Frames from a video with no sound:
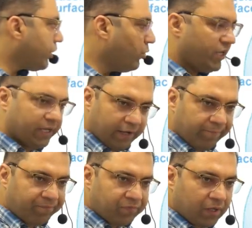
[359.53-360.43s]
लिया
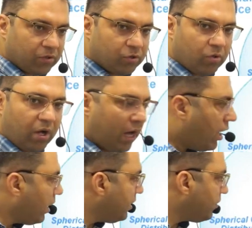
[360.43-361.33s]
तो आर
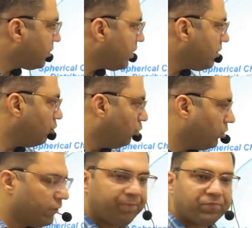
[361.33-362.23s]
डिस्टेंस दूर
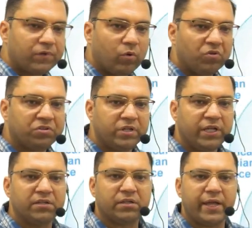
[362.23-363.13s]
उसने
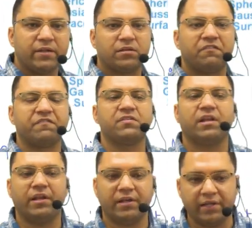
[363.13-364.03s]
इसका एक सरफेस
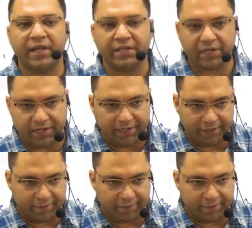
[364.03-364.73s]
एरिया ले लिया